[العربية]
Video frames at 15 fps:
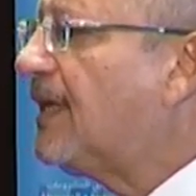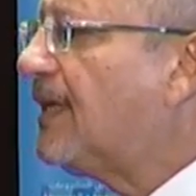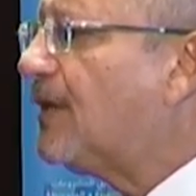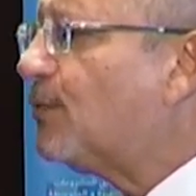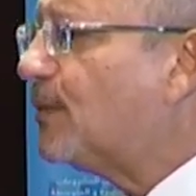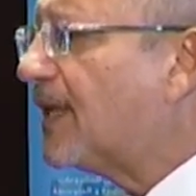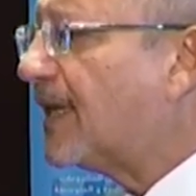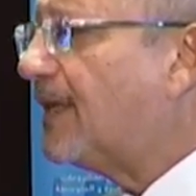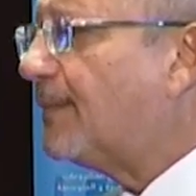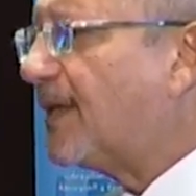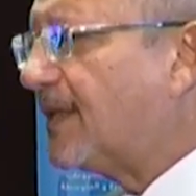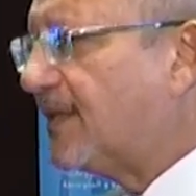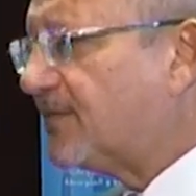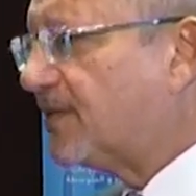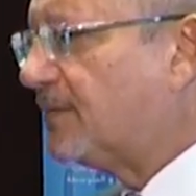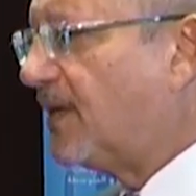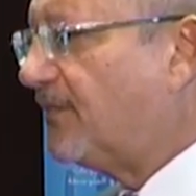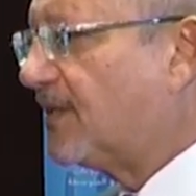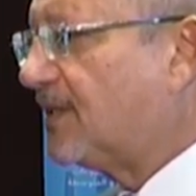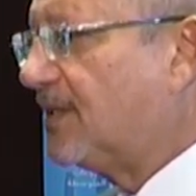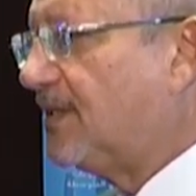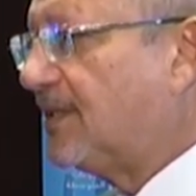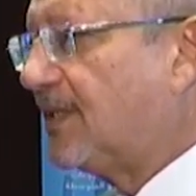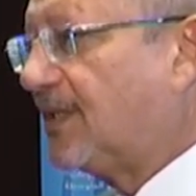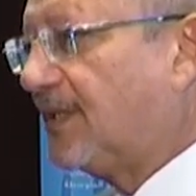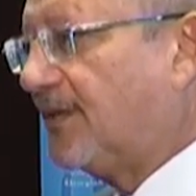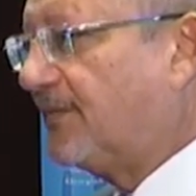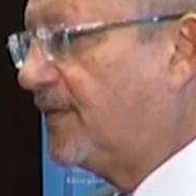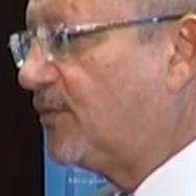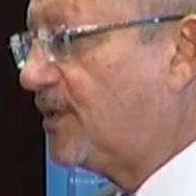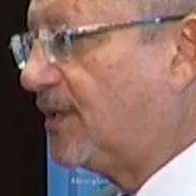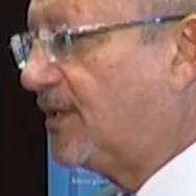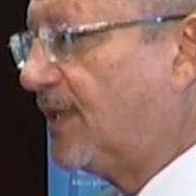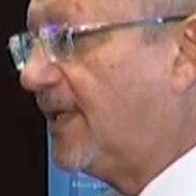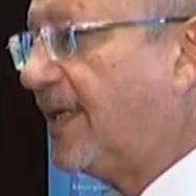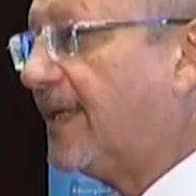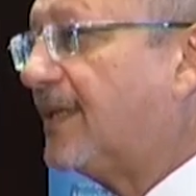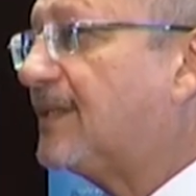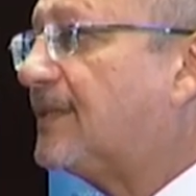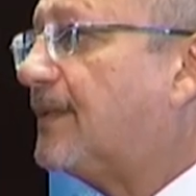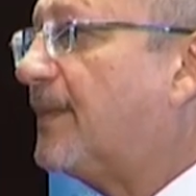لو بنتكلم على نفس المحفظه دي سنه 2006 هي كانت